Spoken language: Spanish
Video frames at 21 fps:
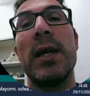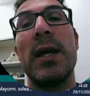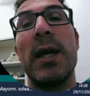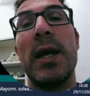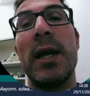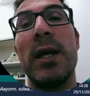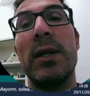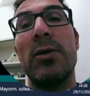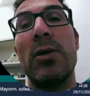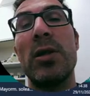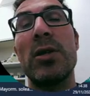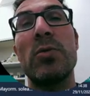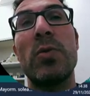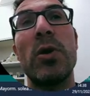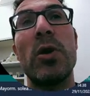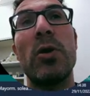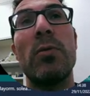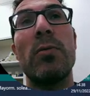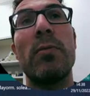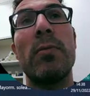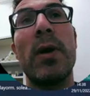Entonces, bueno,
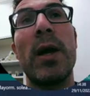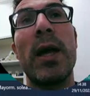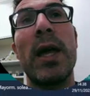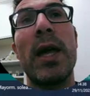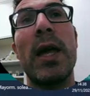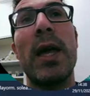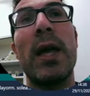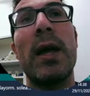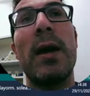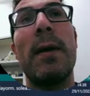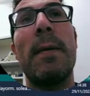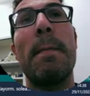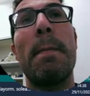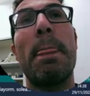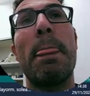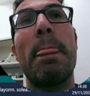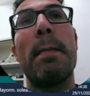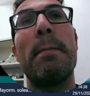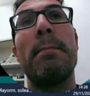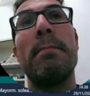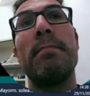eh,
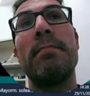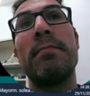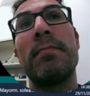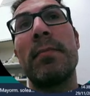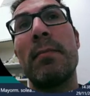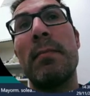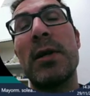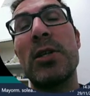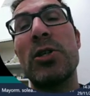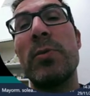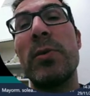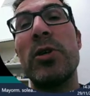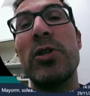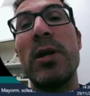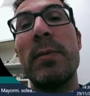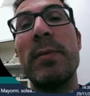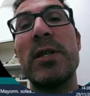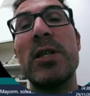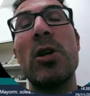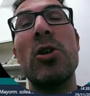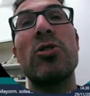más o menos ya me
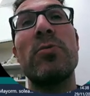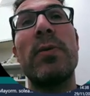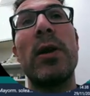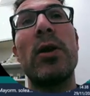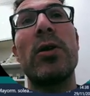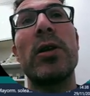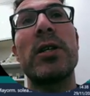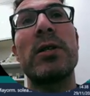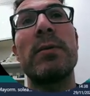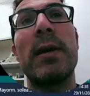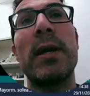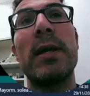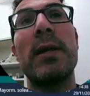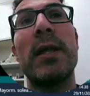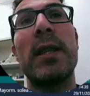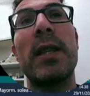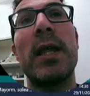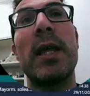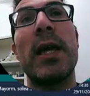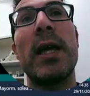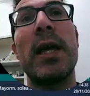sé los valores, ¿vale?
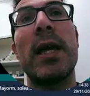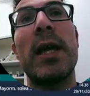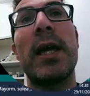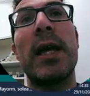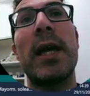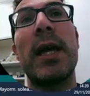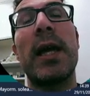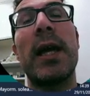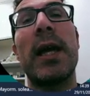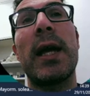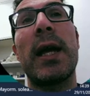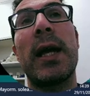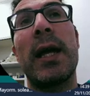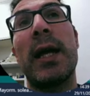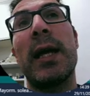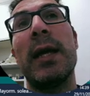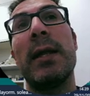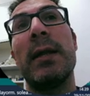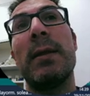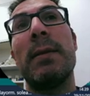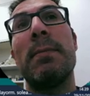De,
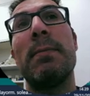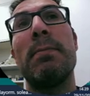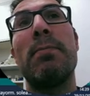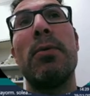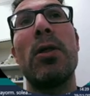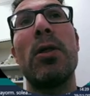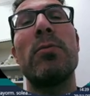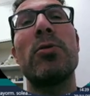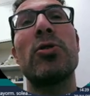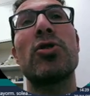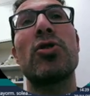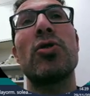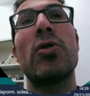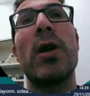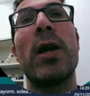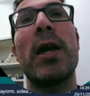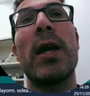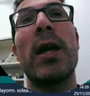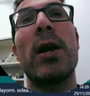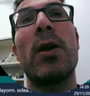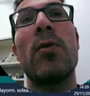que, podemos
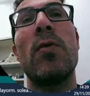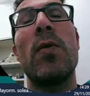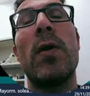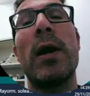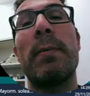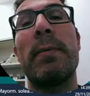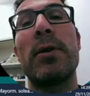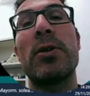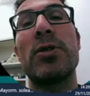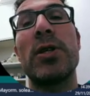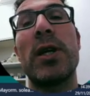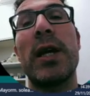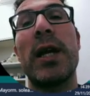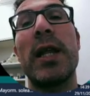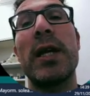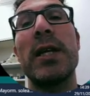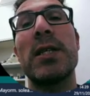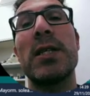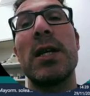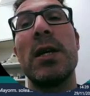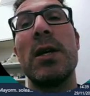eh, jugar, pero si
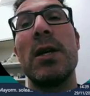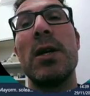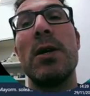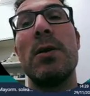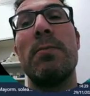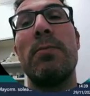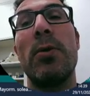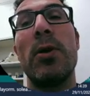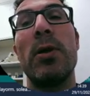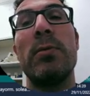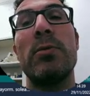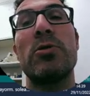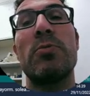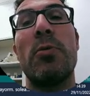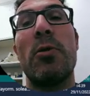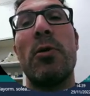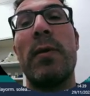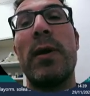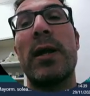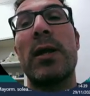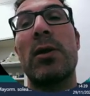queréis podemos
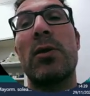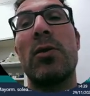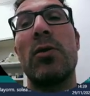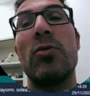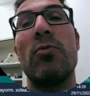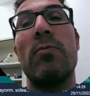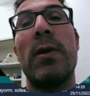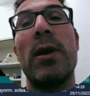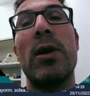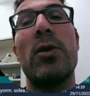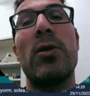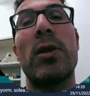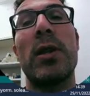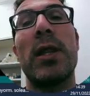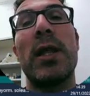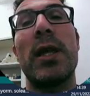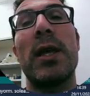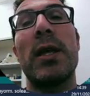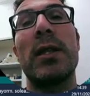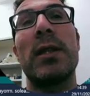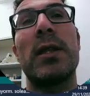probar con un valor
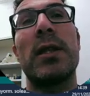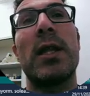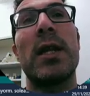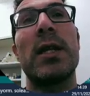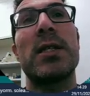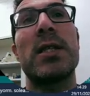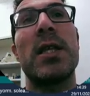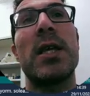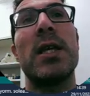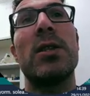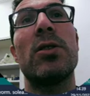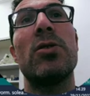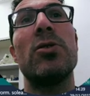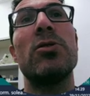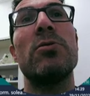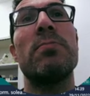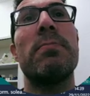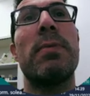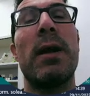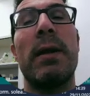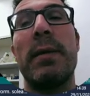de 300
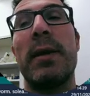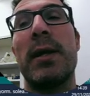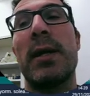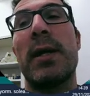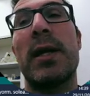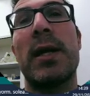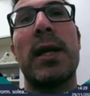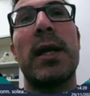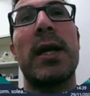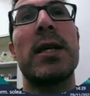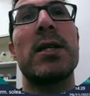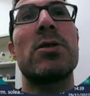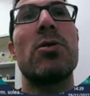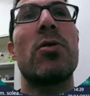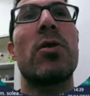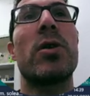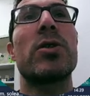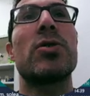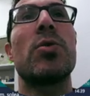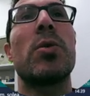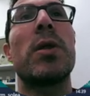para ver qué es lo que
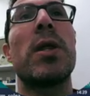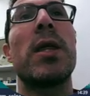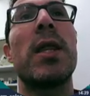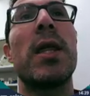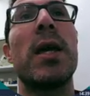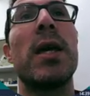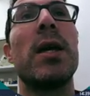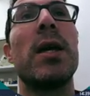sucede